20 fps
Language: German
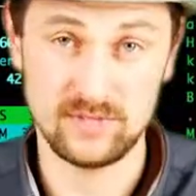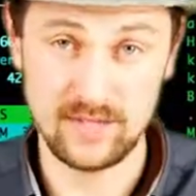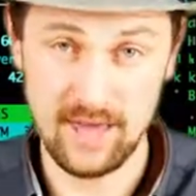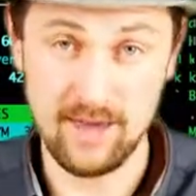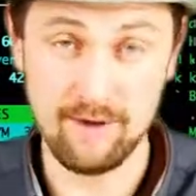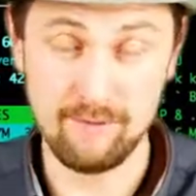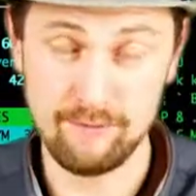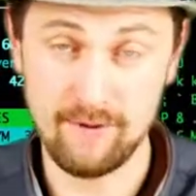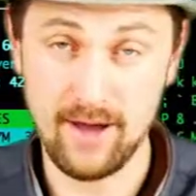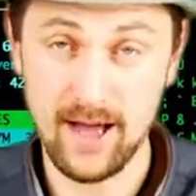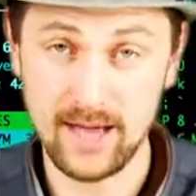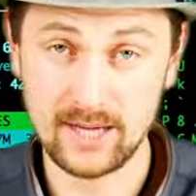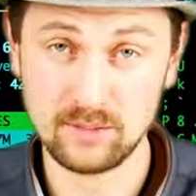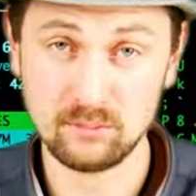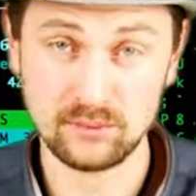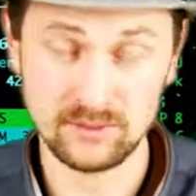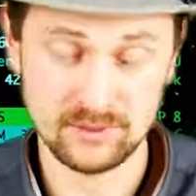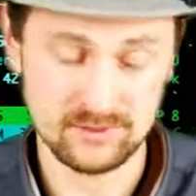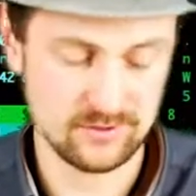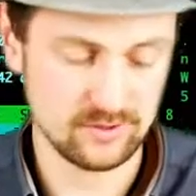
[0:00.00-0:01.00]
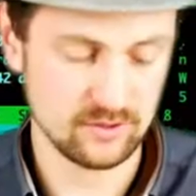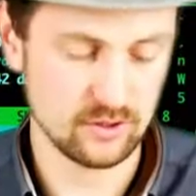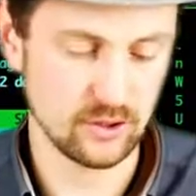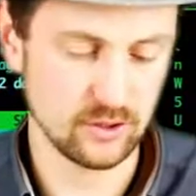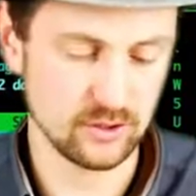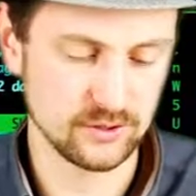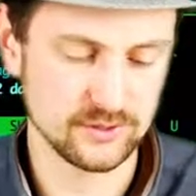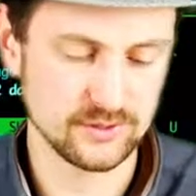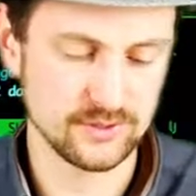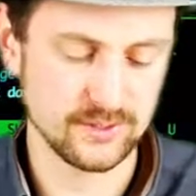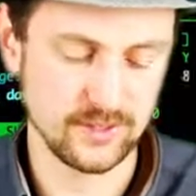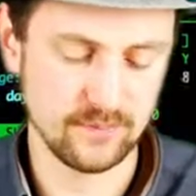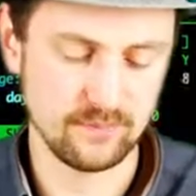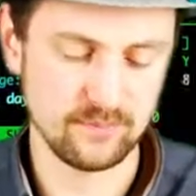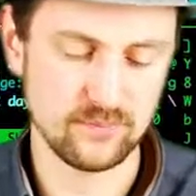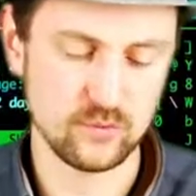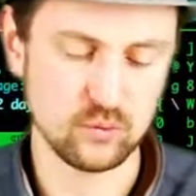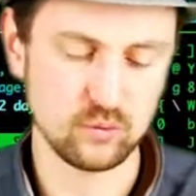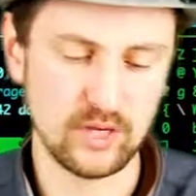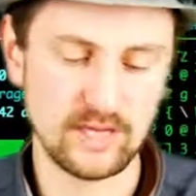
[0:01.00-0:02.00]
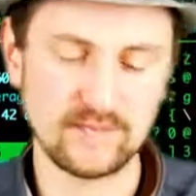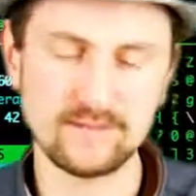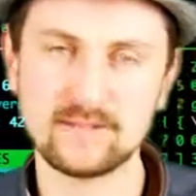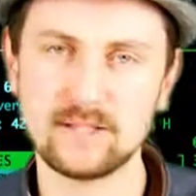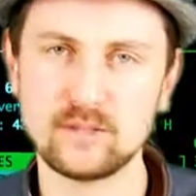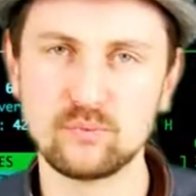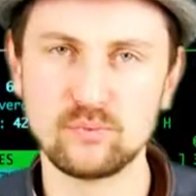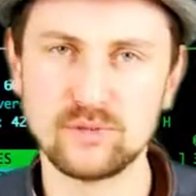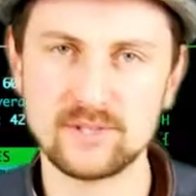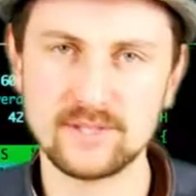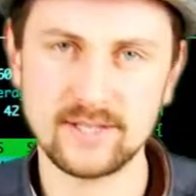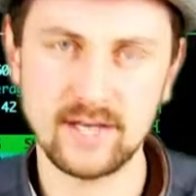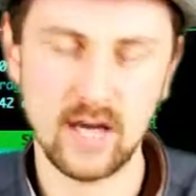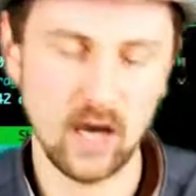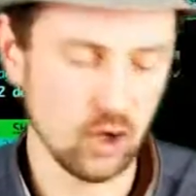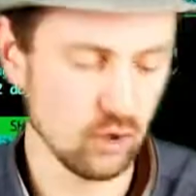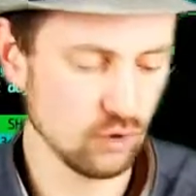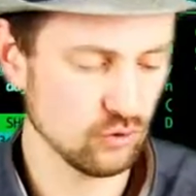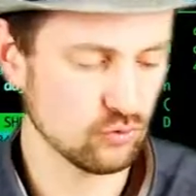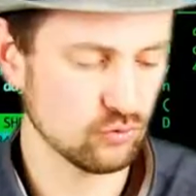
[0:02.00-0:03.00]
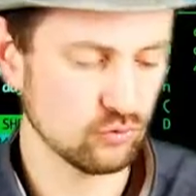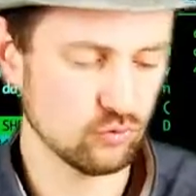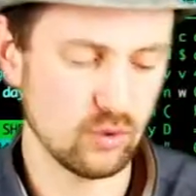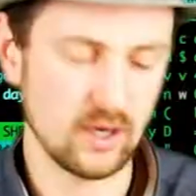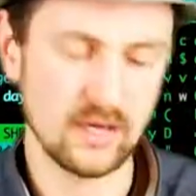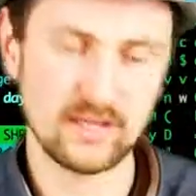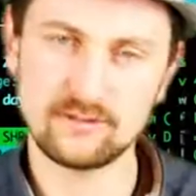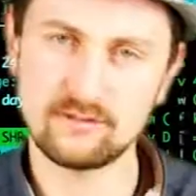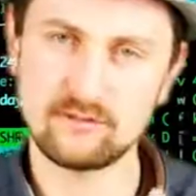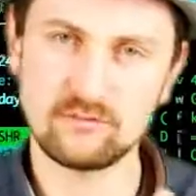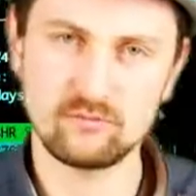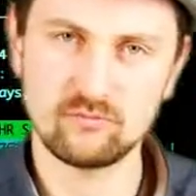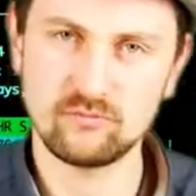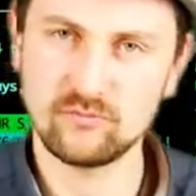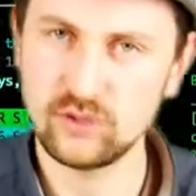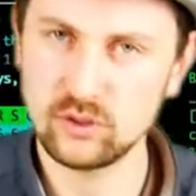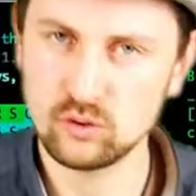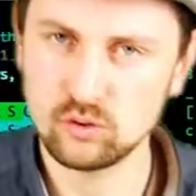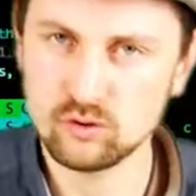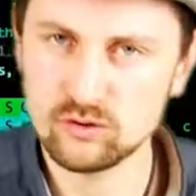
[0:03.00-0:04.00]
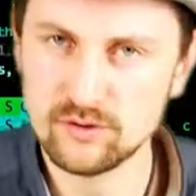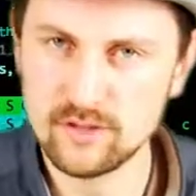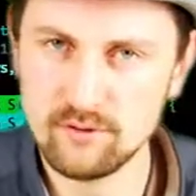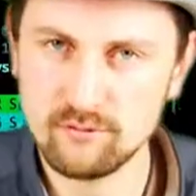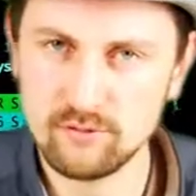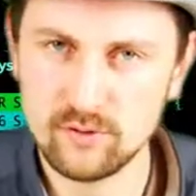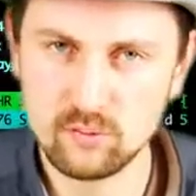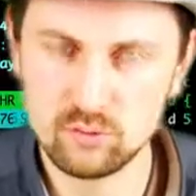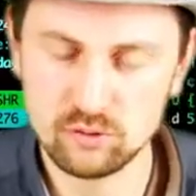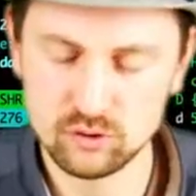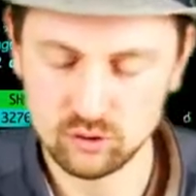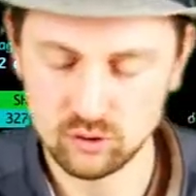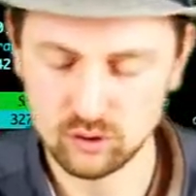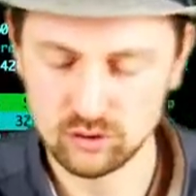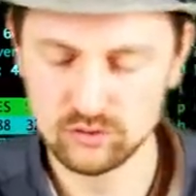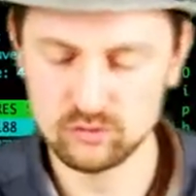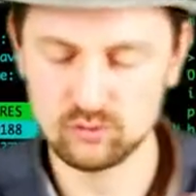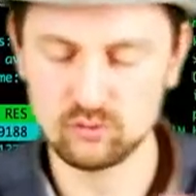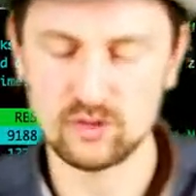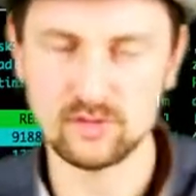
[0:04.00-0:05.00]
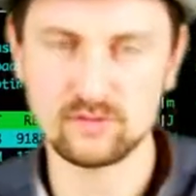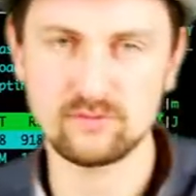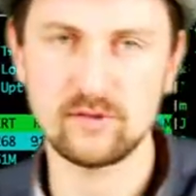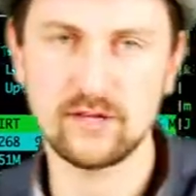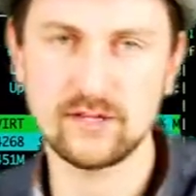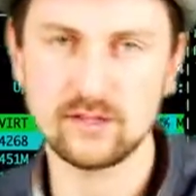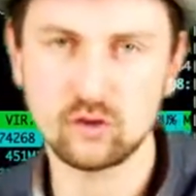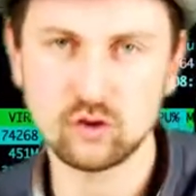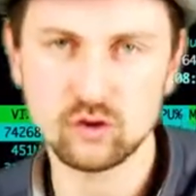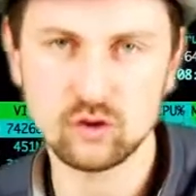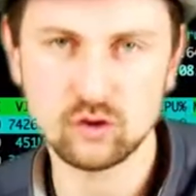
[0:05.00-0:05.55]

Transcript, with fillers: erfahren bist und ähm, du kennst dich ein bisschen aus, du hast Windows sehr viel benutzt, du hast vielleicht auch